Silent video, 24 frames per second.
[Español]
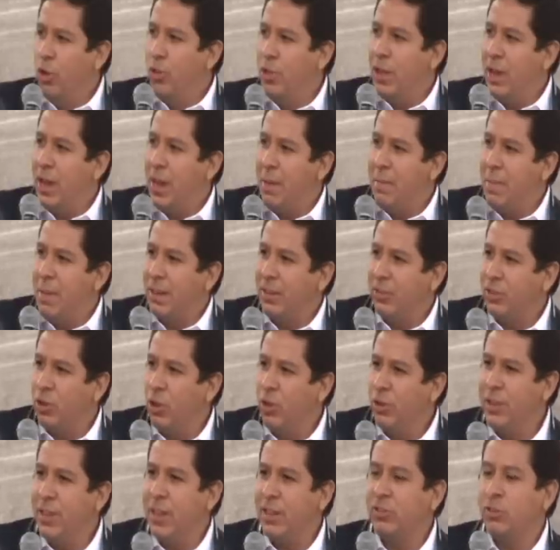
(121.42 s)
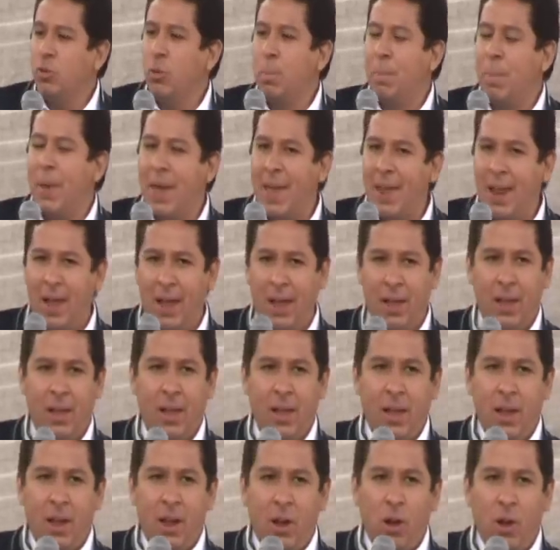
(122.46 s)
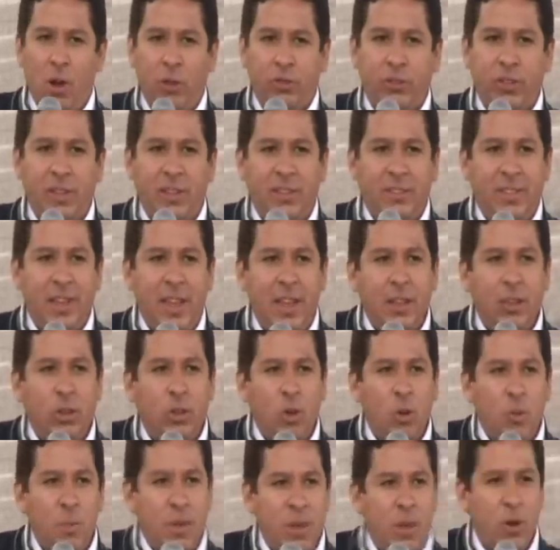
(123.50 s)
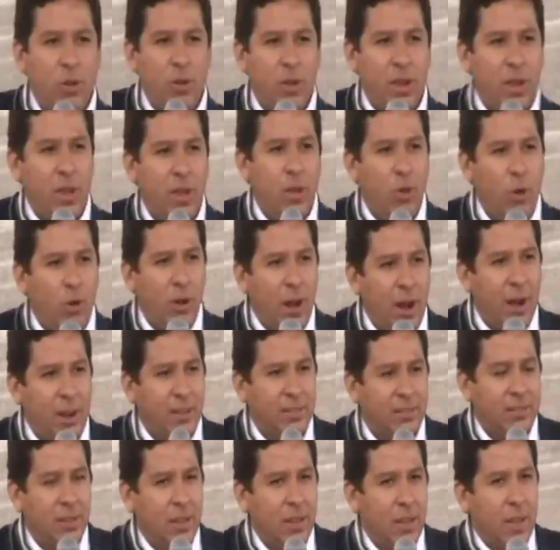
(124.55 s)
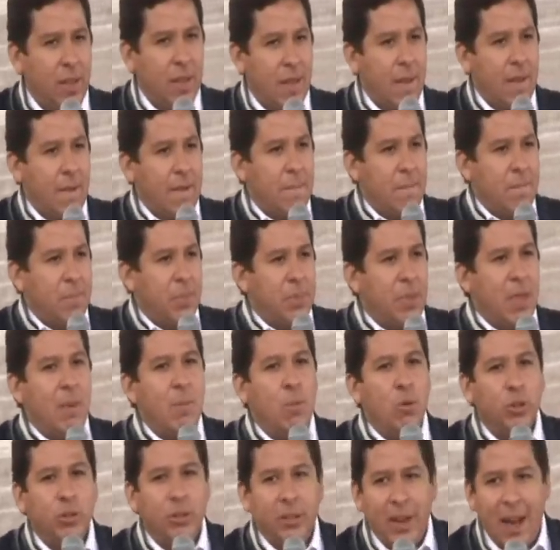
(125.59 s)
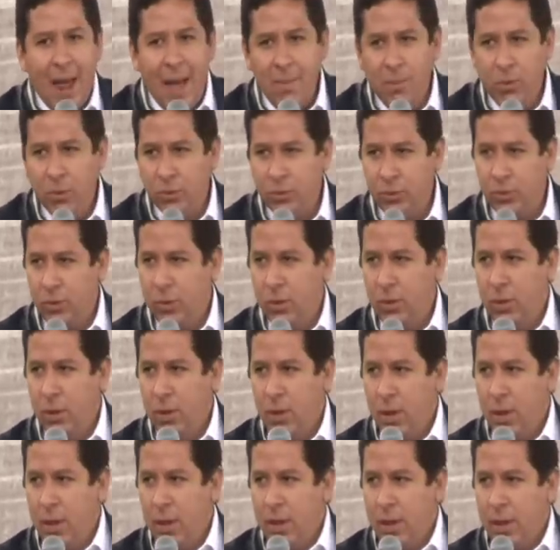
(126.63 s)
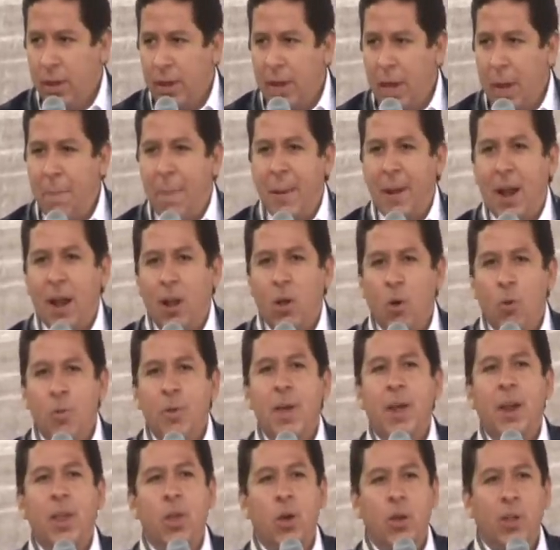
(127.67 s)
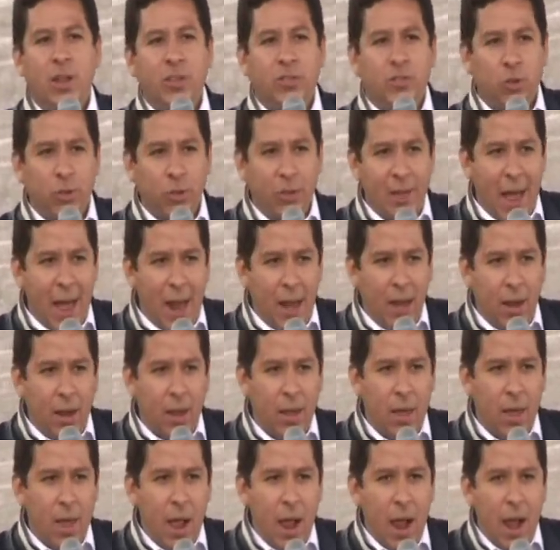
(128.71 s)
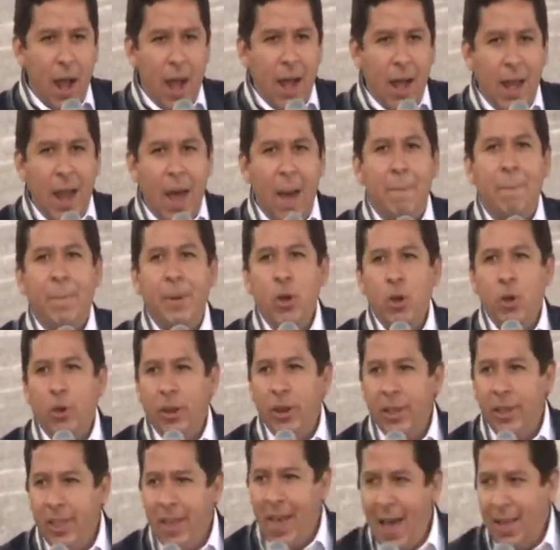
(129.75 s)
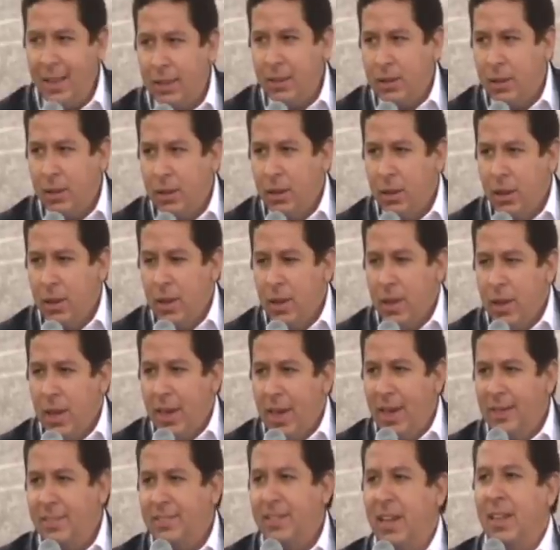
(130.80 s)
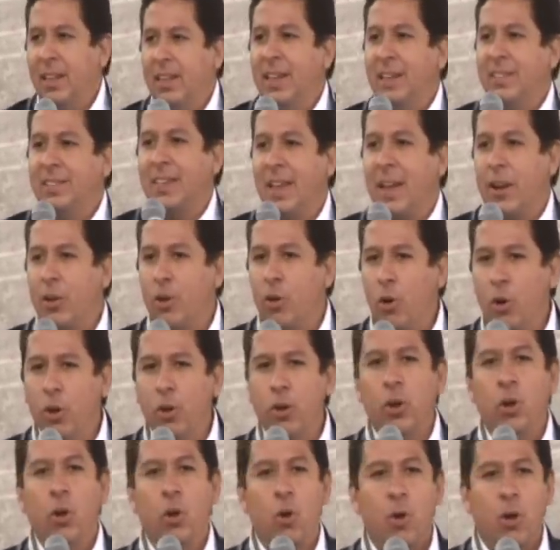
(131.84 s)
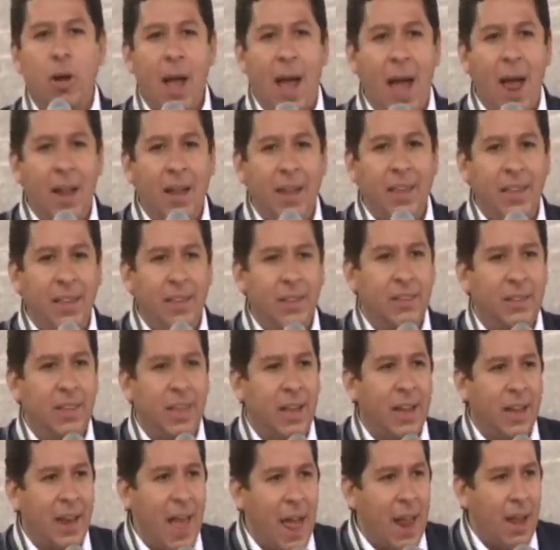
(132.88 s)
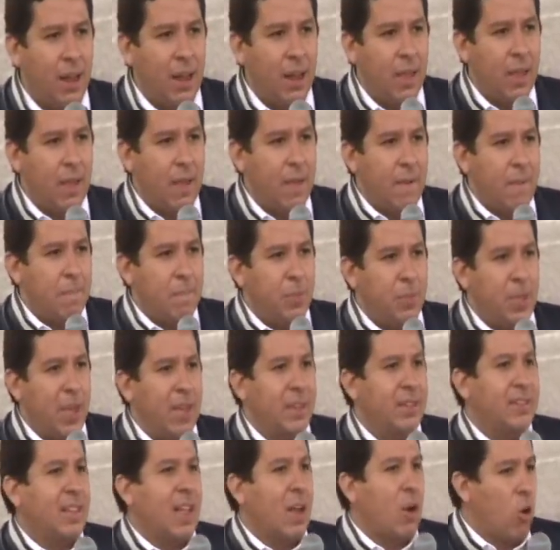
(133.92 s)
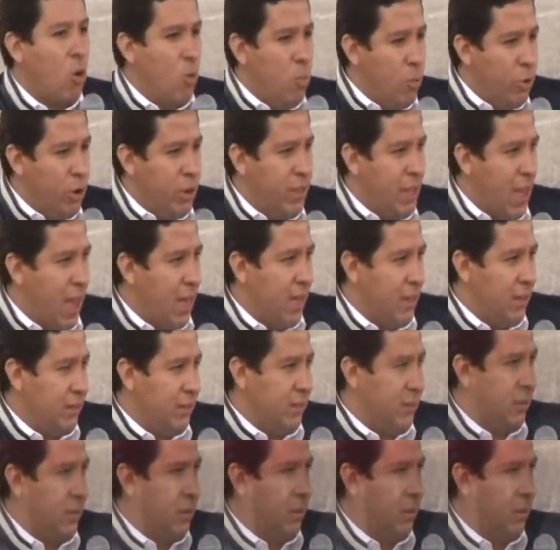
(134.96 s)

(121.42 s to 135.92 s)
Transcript: donde la inversión ya supera los 600 millones de dólares, demostramos que para el gobierno nacional la prioridad es el desarrollo local integral de estas comunidades.